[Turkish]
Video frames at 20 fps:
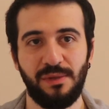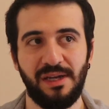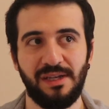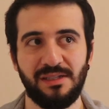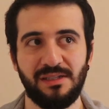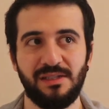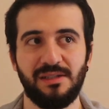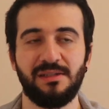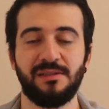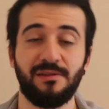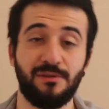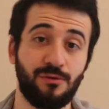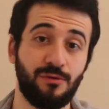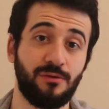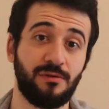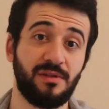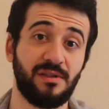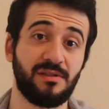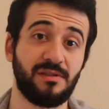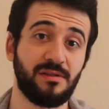bence
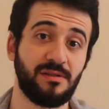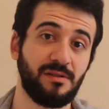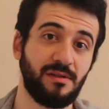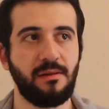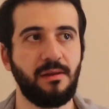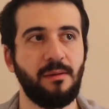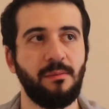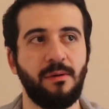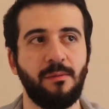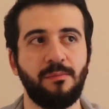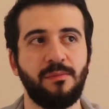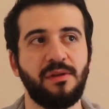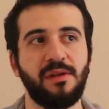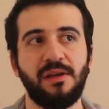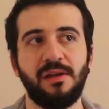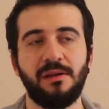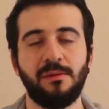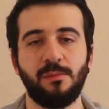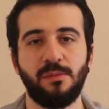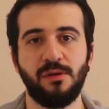sigortası. Tamam
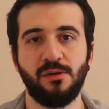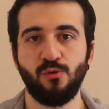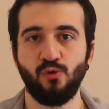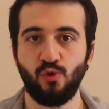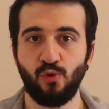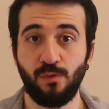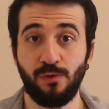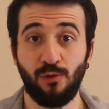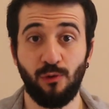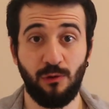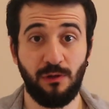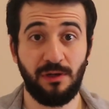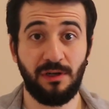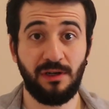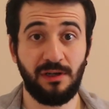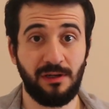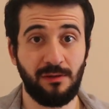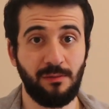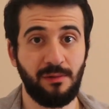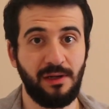diyelim ki 3000 dolara
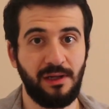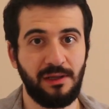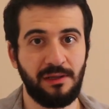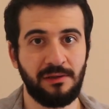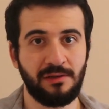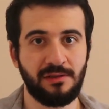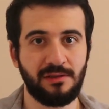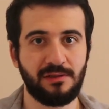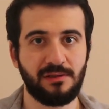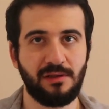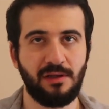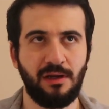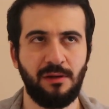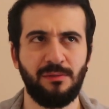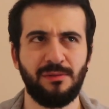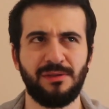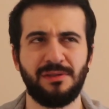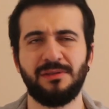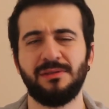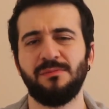araba aldınız
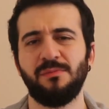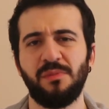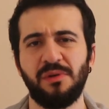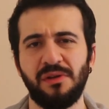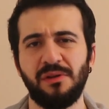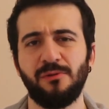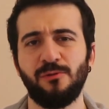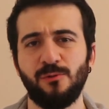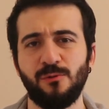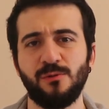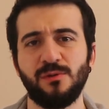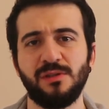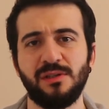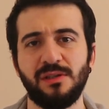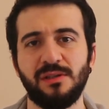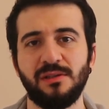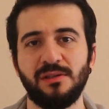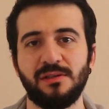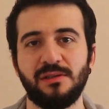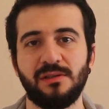ama sizin bir yılda
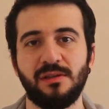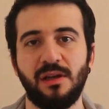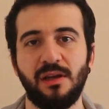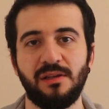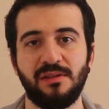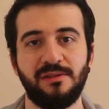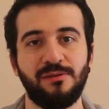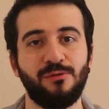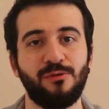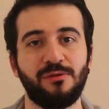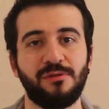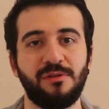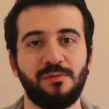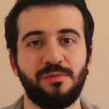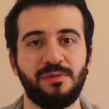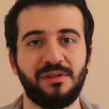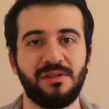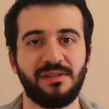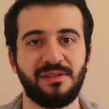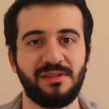ödeyeceğiniz sigorta
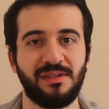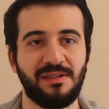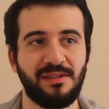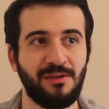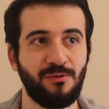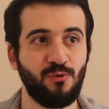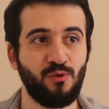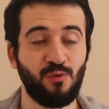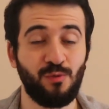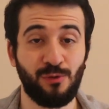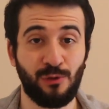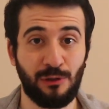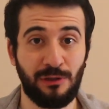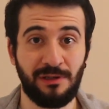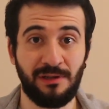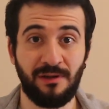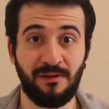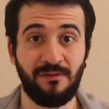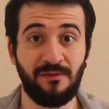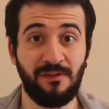parası zaten 3000
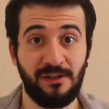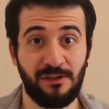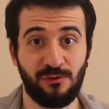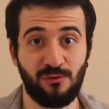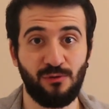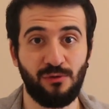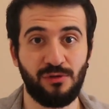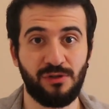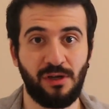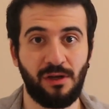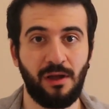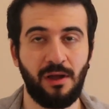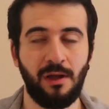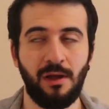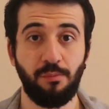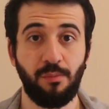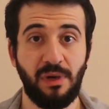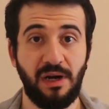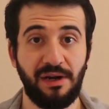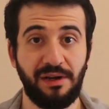dolardan fazla olacak.
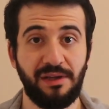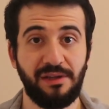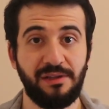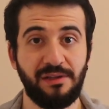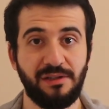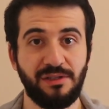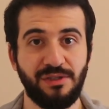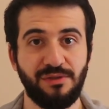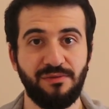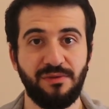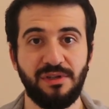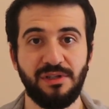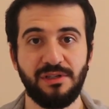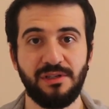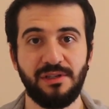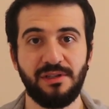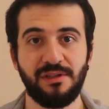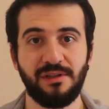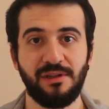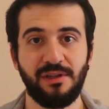Market
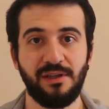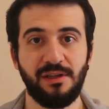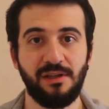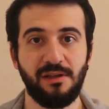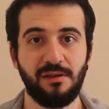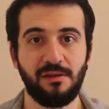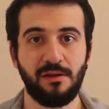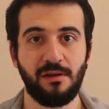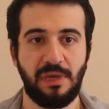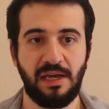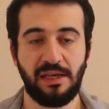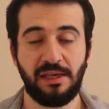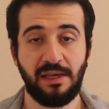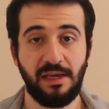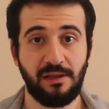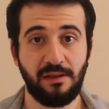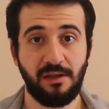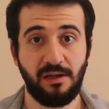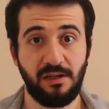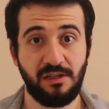alışverişlerinde ben
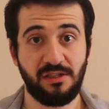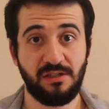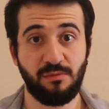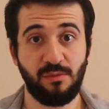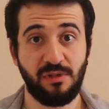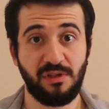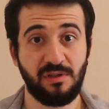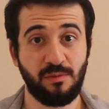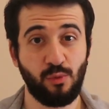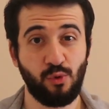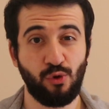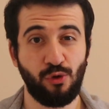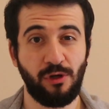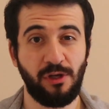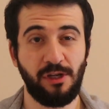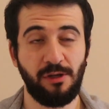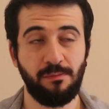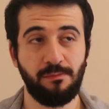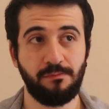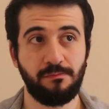kendi harcamalarımı
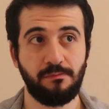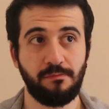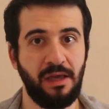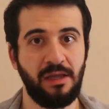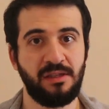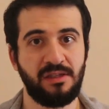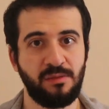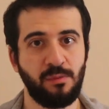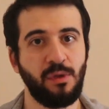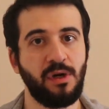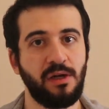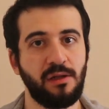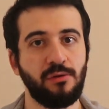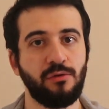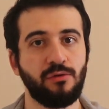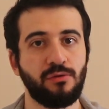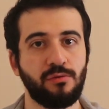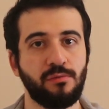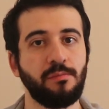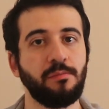söyleyeyim. Etimi
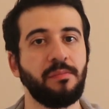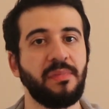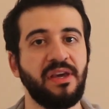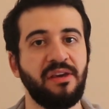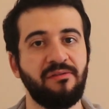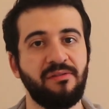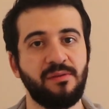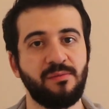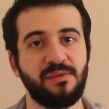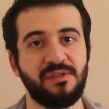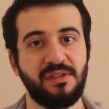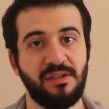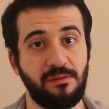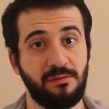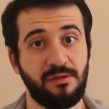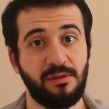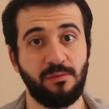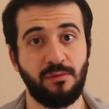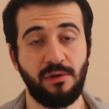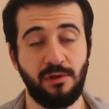alıyorum, meyvemi
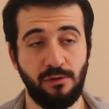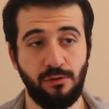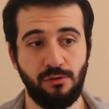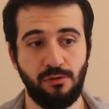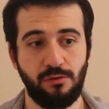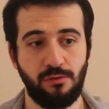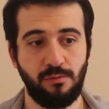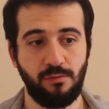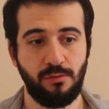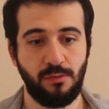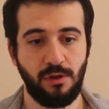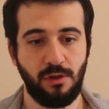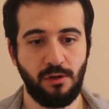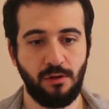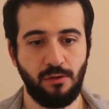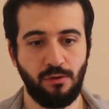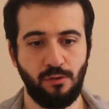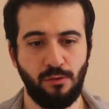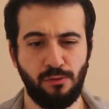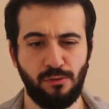sebzemi alıyorum.
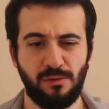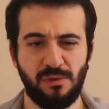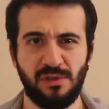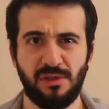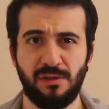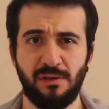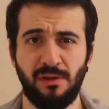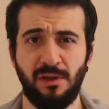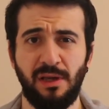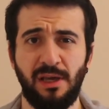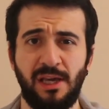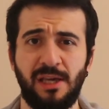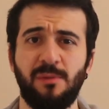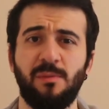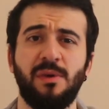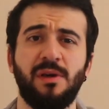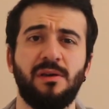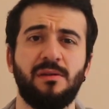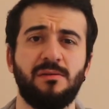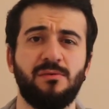Onun dışında
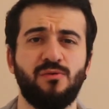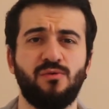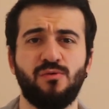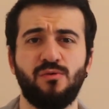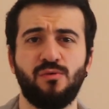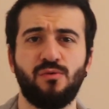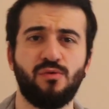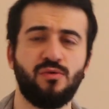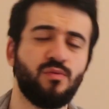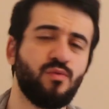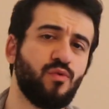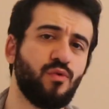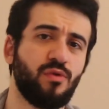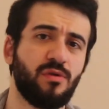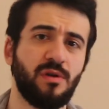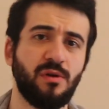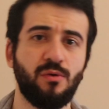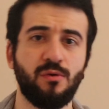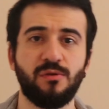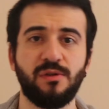ekmek, süt,
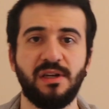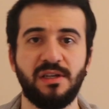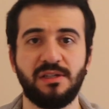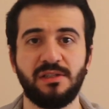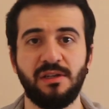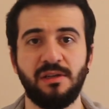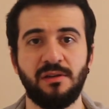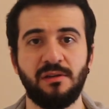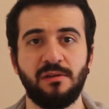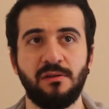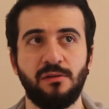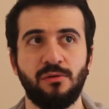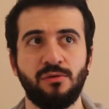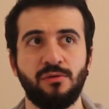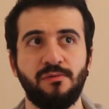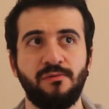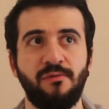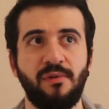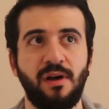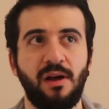yumurta o tarz şeyler
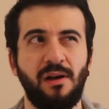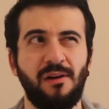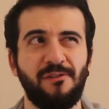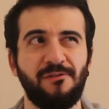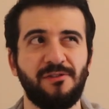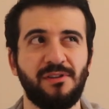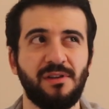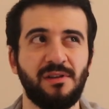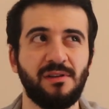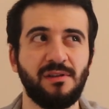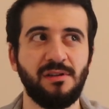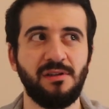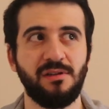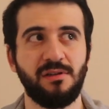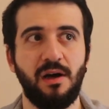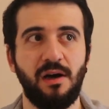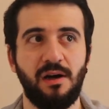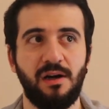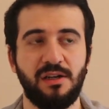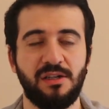alıyorum ve
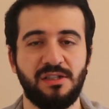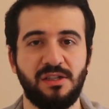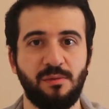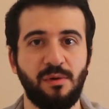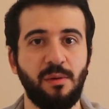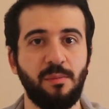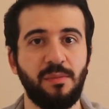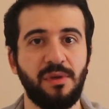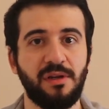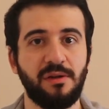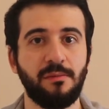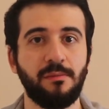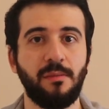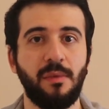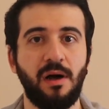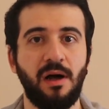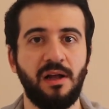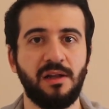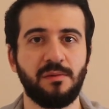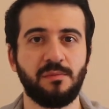haftalık harcamam benim
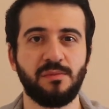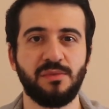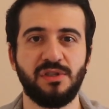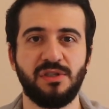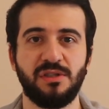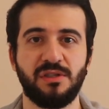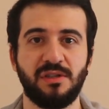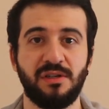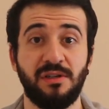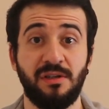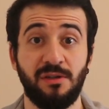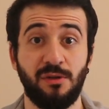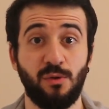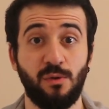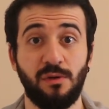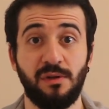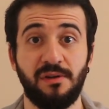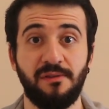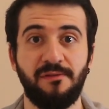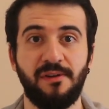60 Kanada
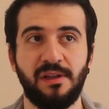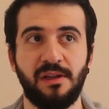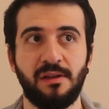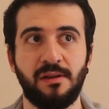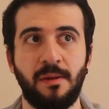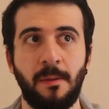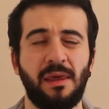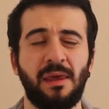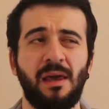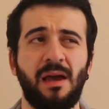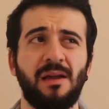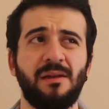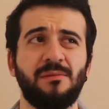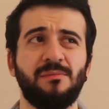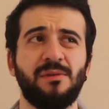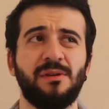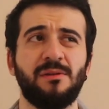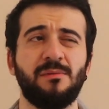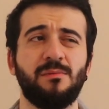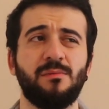doları falan.
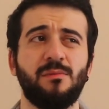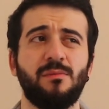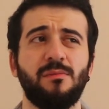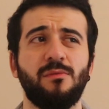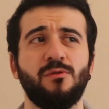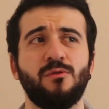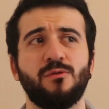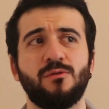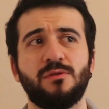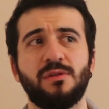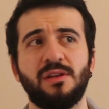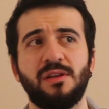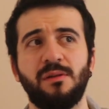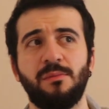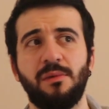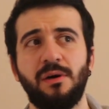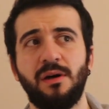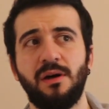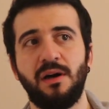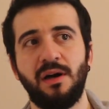Yani benim
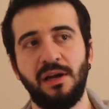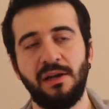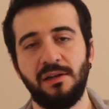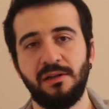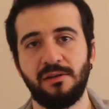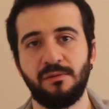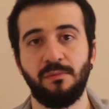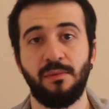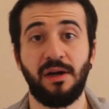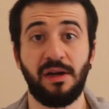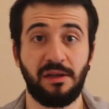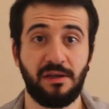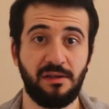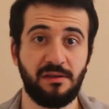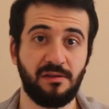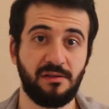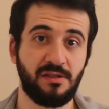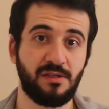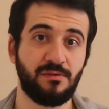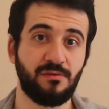ortalama aylık
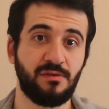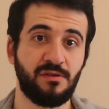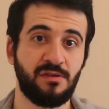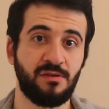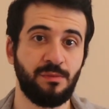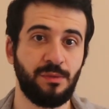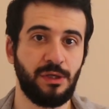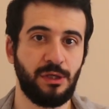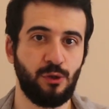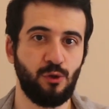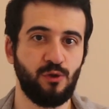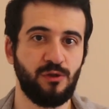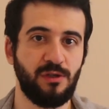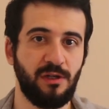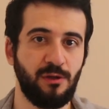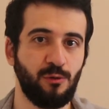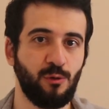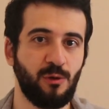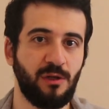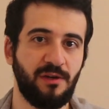market alışverişim
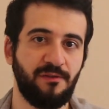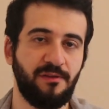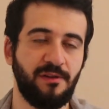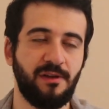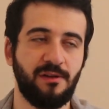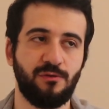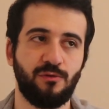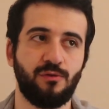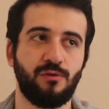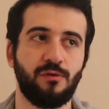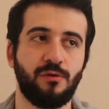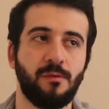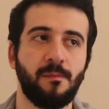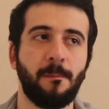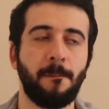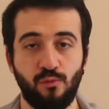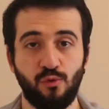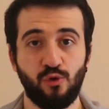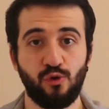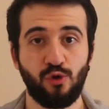250 dolar falan tutuyor.
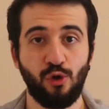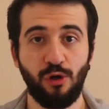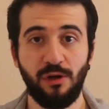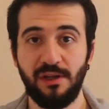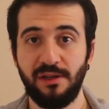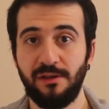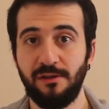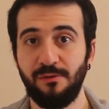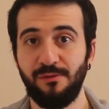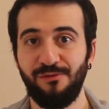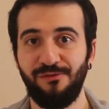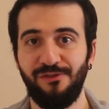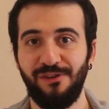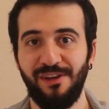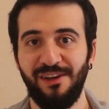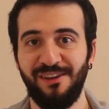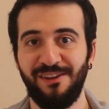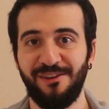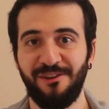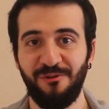Bu söylediğim
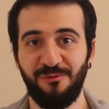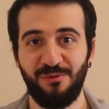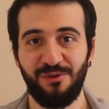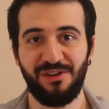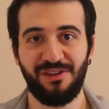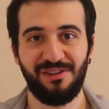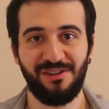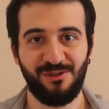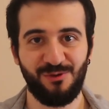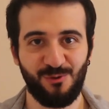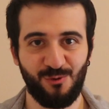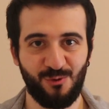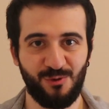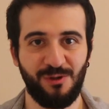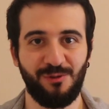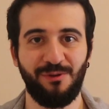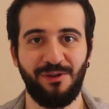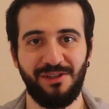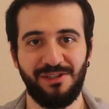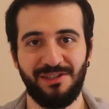fiyat tabii ki de şu
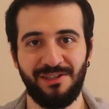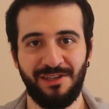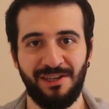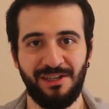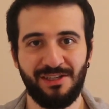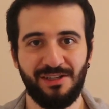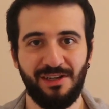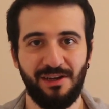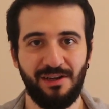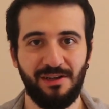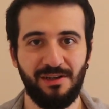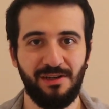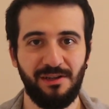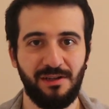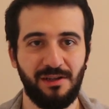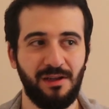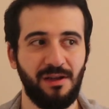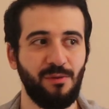zaman için geçerli.